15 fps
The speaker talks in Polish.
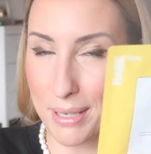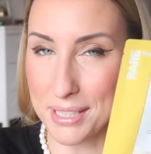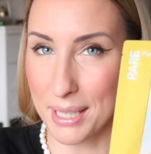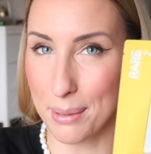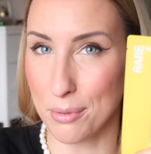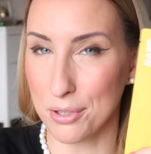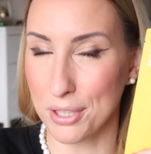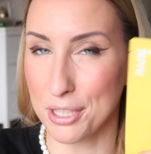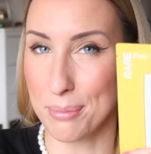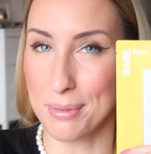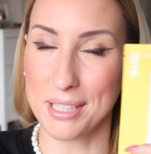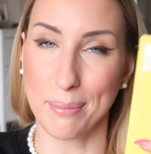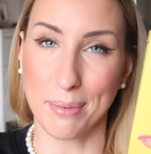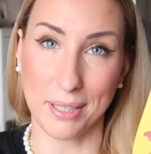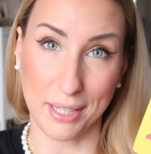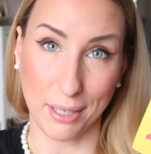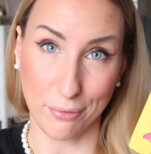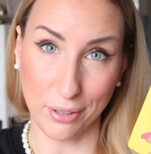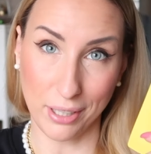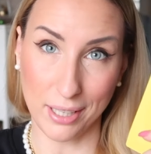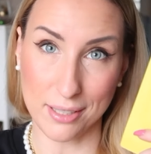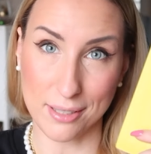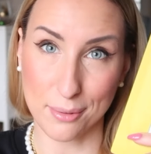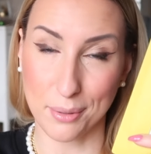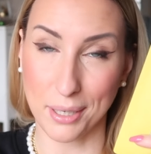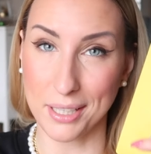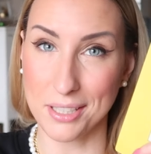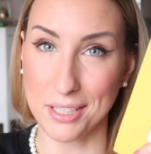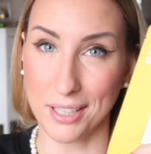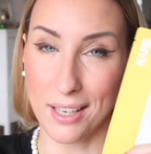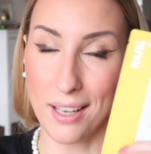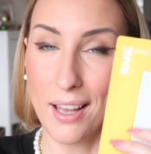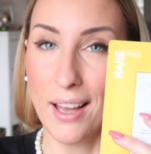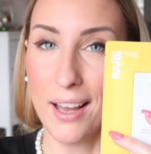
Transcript: maskę można sobie zabrać na wyjazd, słuchajcie,